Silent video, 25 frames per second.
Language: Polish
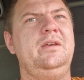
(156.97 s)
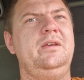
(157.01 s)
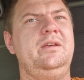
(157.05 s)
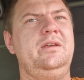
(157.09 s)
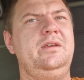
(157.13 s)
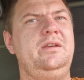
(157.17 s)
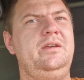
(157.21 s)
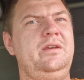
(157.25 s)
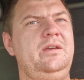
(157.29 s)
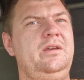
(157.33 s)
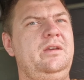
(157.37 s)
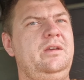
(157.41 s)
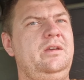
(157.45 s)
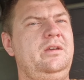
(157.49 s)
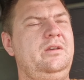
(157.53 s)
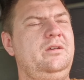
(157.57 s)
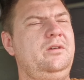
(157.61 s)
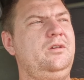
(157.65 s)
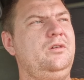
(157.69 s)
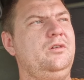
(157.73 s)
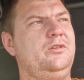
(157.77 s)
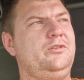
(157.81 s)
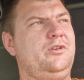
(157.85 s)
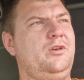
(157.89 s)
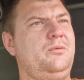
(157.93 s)
i,
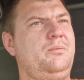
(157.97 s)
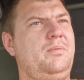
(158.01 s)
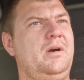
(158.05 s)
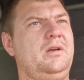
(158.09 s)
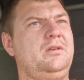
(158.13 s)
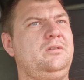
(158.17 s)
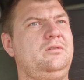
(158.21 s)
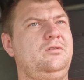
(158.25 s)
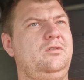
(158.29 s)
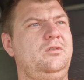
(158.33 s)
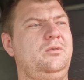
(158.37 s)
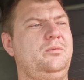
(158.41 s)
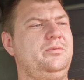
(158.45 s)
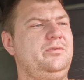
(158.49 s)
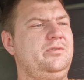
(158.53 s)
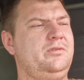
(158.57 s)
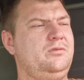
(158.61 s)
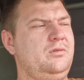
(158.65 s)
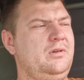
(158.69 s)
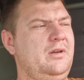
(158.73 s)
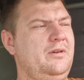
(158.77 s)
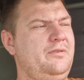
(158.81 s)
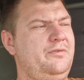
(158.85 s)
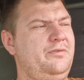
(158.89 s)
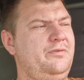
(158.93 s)
i, i osoba, którą,
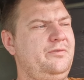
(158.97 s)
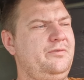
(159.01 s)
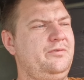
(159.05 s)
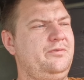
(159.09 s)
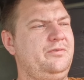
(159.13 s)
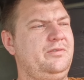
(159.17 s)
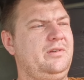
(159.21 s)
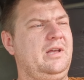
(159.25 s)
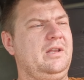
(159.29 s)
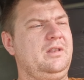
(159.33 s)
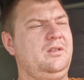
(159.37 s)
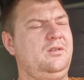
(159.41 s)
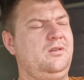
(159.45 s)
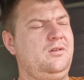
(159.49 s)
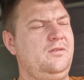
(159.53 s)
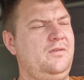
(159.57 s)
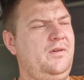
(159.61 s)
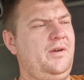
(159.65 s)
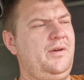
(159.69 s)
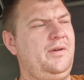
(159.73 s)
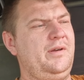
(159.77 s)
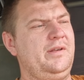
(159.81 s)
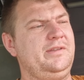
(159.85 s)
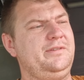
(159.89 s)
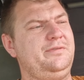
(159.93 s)
która
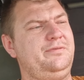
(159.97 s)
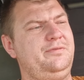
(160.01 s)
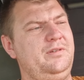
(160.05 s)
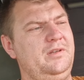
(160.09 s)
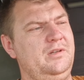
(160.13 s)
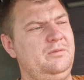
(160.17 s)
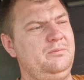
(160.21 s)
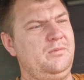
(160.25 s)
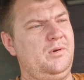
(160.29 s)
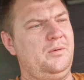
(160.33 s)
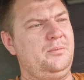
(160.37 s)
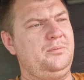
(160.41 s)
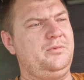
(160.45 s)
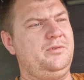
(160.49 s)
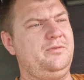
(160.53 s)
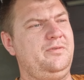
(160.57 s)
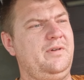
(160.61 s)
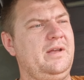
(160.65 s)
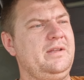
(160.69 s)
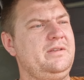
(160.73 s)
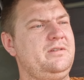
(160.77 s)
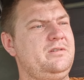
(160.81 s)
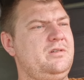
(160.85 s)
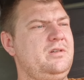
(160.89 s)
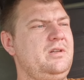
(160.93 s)
handlowała z firmą
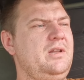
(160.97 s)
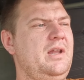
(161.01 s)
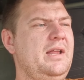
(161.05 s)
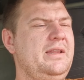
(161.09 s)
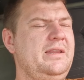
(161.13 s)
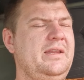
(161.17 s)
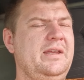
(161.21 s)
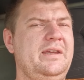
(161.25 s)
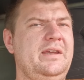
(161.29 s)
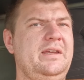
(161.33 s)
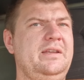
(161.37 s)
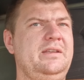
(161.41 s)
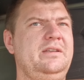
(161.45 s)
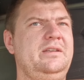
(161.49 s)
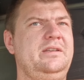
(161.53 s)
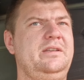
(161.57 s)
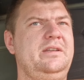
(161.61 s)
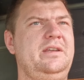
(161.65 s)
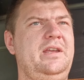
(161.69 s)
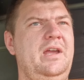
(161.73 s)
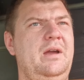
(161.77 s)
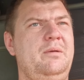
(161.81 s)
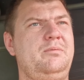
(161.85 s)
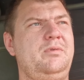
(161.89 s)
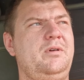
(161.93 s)
2-3 lata, kiedy
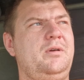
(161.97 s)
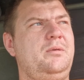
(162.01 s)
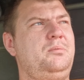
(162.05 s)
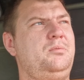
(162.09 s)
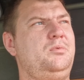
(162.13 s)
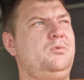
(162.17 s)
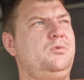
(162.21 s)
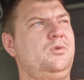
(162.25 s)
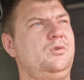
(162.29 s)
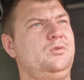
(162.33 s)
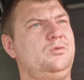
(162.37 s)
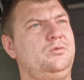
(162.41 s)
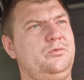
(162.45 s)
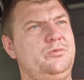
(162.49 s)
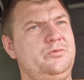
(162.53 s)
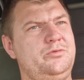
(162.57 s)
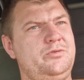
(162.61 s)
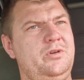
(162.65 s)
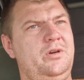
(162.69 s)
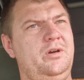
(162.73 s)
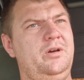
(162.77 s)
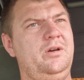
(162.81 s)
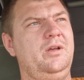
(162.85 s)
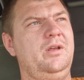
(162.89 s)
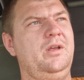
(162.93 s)
tych jabłek było
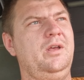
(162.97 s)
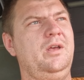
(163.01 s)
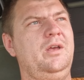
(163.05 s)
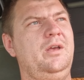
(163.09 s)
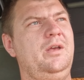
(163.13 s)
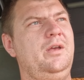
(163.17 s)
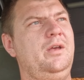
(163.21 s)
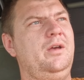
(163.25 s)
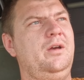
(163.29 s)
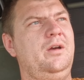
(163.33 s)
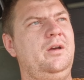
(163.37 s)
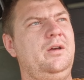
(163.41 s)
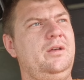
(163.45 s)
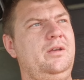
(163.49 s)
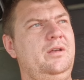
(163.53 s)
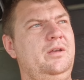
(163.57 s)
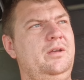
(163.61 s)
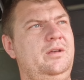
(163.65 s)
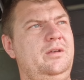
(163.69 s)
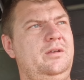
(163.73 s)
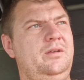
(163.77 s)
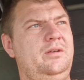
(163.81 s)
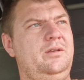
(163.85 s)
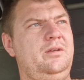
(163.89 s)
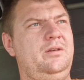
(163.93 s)
dużo,
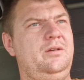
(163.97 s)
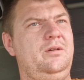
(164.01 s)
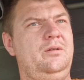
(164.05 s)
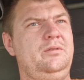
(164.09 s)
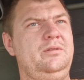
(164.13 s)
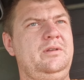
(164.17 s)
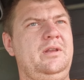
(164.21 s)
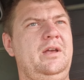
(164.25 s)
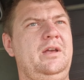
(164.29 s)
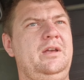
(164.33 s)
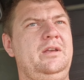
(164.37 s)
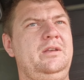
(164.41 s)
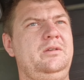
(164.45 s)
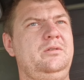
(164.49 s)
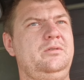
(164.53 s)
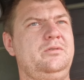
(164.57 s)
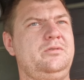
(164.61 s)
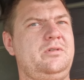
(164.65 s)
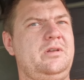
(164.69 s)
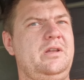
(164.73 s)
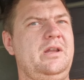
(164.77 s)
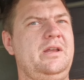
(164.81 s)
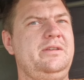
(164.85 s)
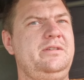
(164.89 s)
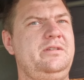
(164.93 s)
e, ona
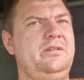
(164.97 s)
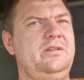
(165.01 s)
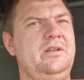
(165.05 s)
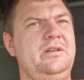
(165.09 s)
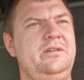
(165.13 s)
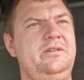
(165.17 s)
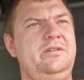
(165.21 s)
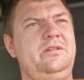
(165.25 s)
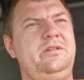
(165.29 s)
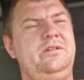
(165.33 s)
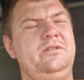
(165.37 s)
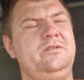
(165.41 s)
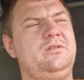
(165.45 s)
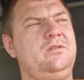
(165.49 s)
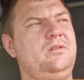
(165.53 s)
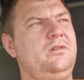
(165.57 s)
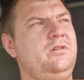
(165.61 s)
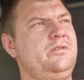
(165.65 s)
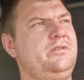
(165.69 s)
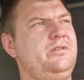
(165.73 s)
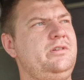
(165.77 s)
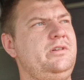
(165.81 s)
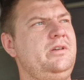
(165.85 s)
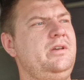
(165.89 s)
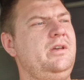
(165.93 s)
już leci na 10
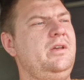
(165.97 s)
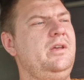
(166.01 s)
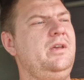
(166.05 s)
groszy